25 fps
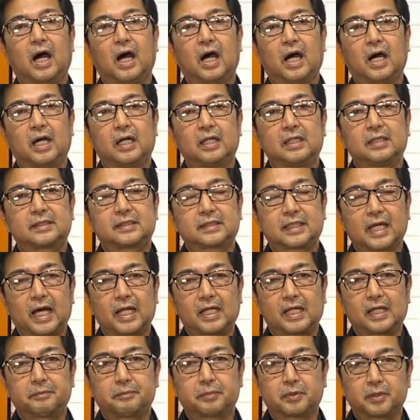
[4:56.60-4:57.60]
ay
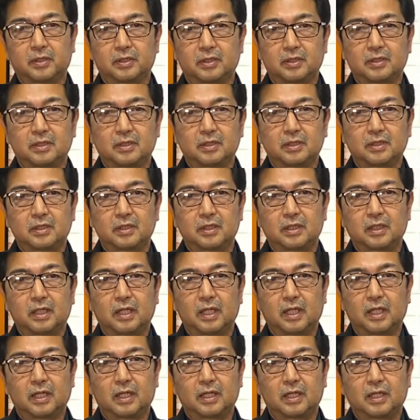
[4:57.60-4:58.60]
sana po
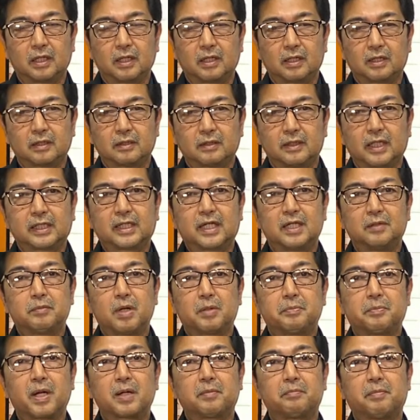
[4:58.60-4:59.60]
naging
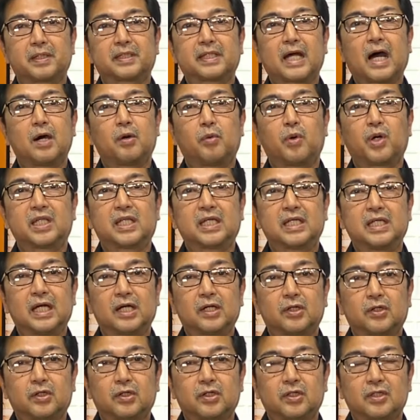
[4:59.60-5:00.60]
mapagpatawa din
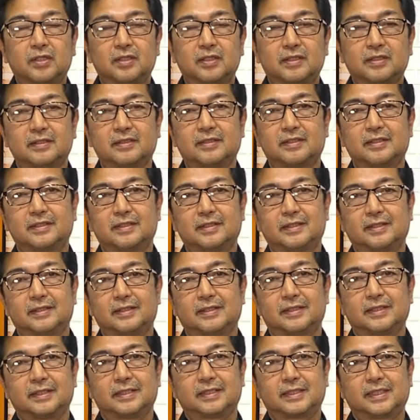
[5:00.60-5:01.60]
ako
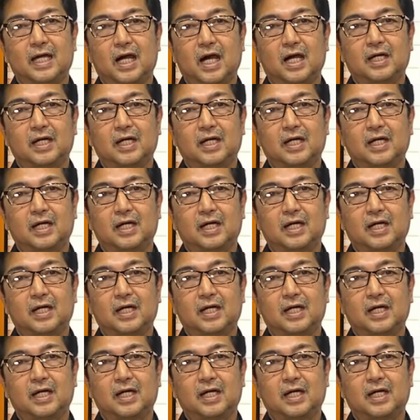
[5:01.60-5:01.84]
sa